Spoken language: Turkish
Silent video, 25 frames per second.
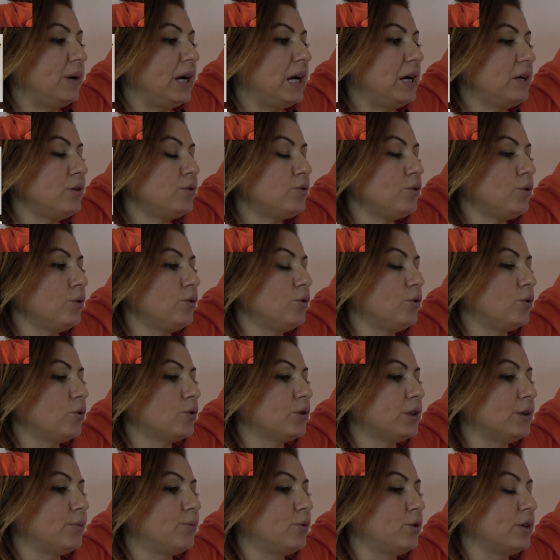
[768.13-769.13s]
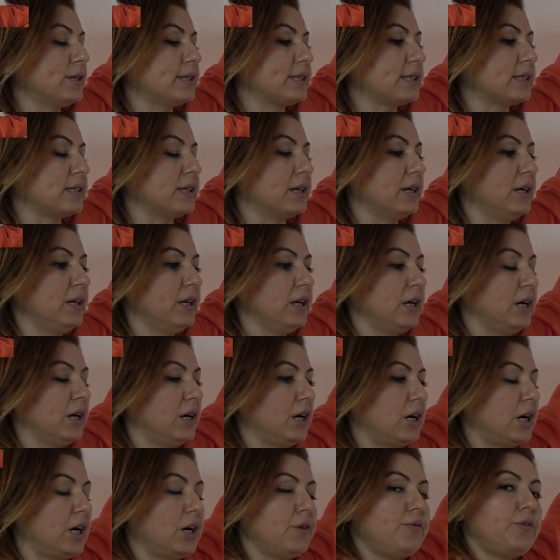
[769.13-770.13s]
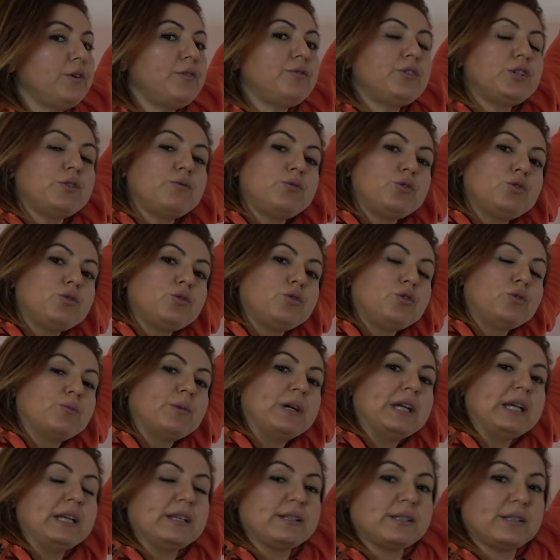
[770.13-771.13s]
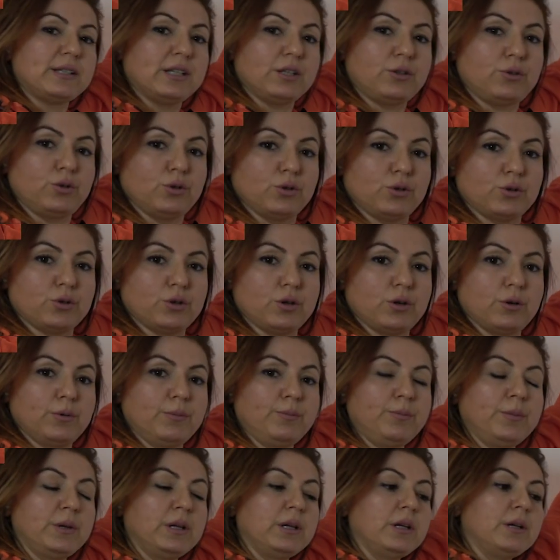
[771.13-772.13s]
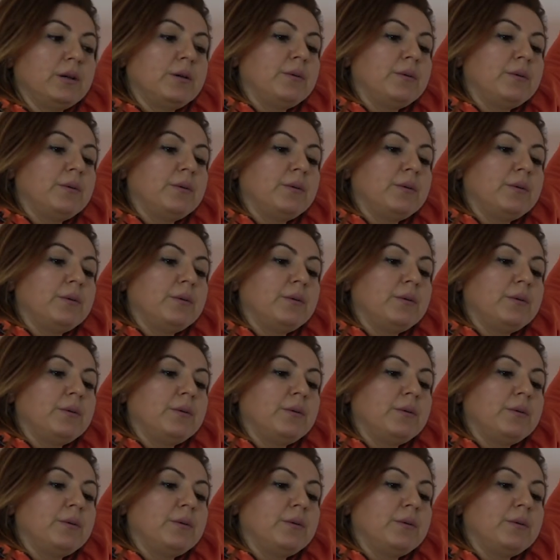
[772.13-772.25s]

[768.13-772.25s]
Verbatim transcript: En son nokta burası. Hafifçe vücudumu esnetiyorum.